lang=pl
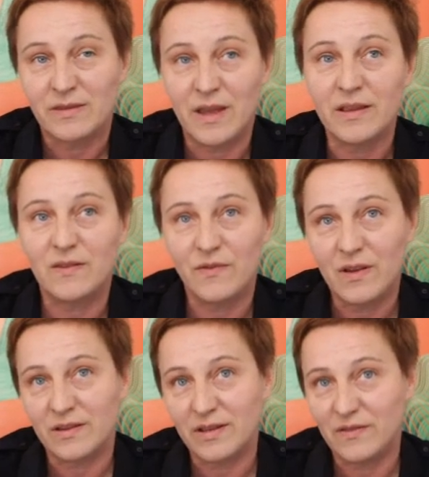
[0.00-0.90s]
te,
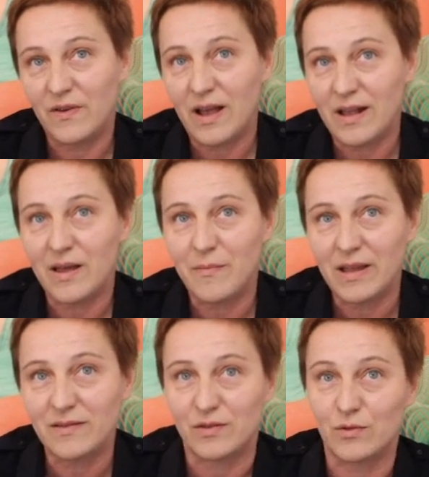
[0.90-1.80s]
dwie, te dwa
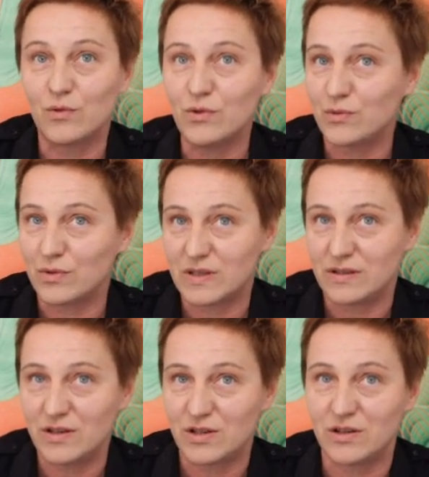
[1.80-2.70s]
elementy, ruch
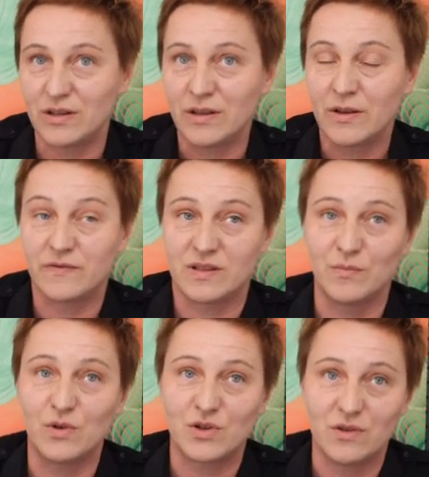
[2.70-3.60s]
turystyczny
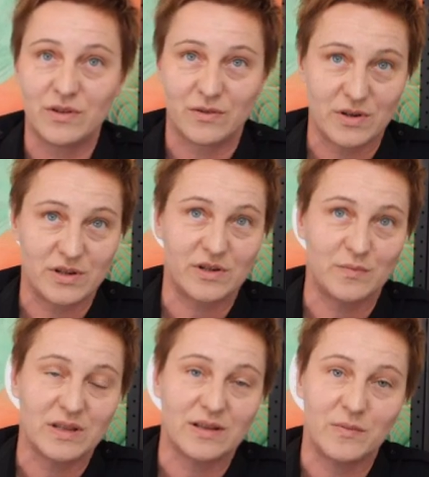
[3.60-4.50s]
wzmożony, który
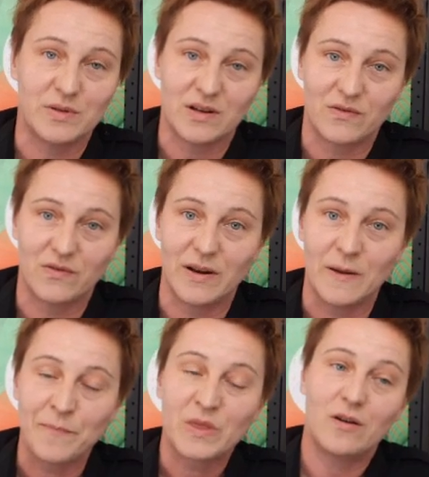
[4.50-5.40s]
żeśmy zaobserwowali
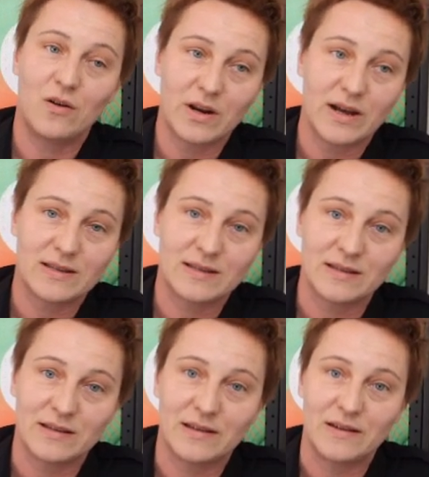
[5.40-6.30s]
oraz
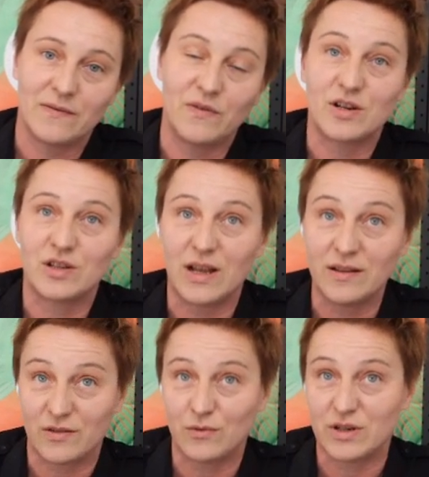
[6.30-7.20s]
e,
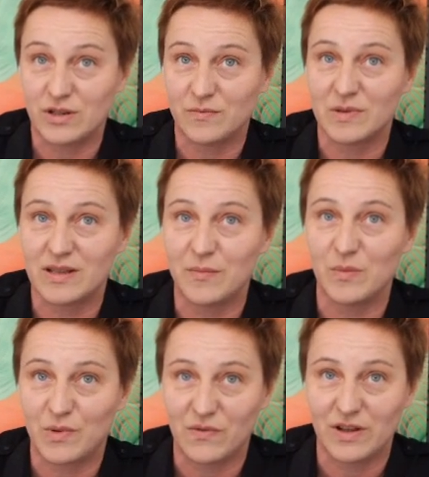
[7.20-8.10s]
warsztaty, które żeśmy
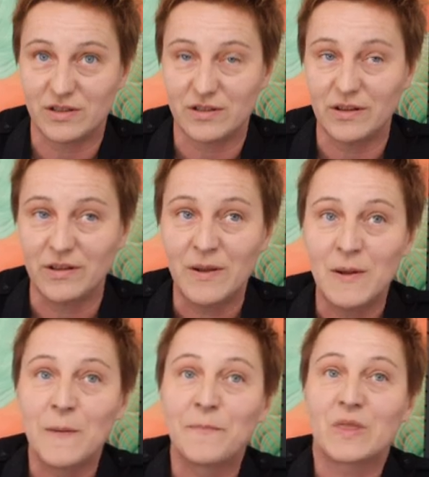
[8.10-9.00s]
sami prowadzili,
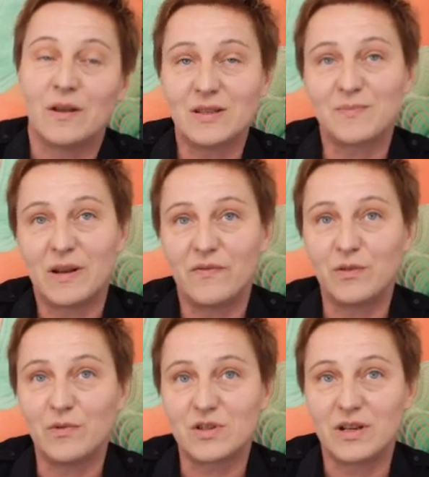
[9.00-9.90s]
no,
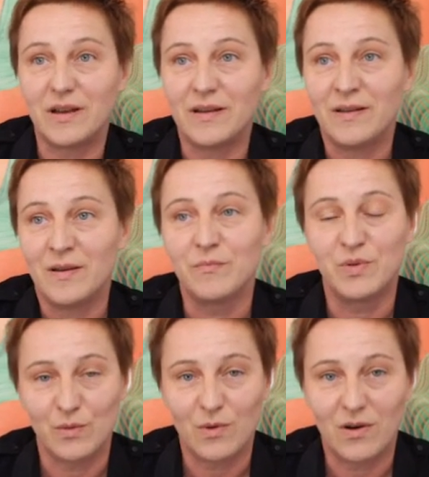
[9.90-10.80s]
sprawiło, że
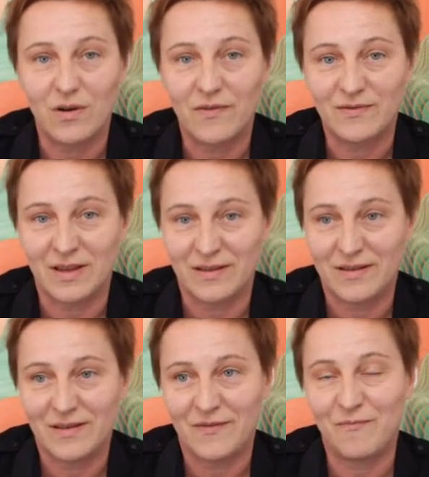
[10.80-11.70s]
było w,
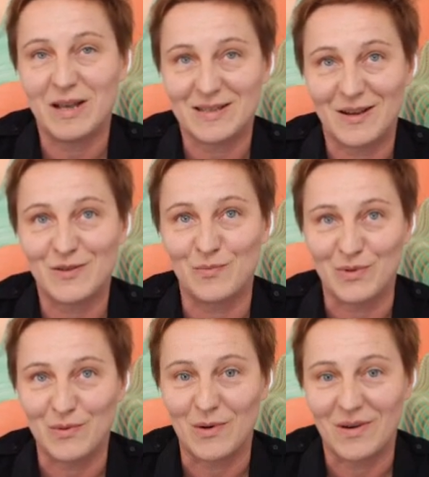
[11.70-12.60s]
e, w pasażu
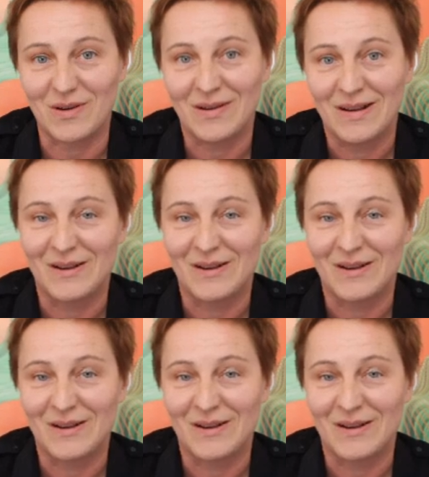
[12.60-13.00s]
było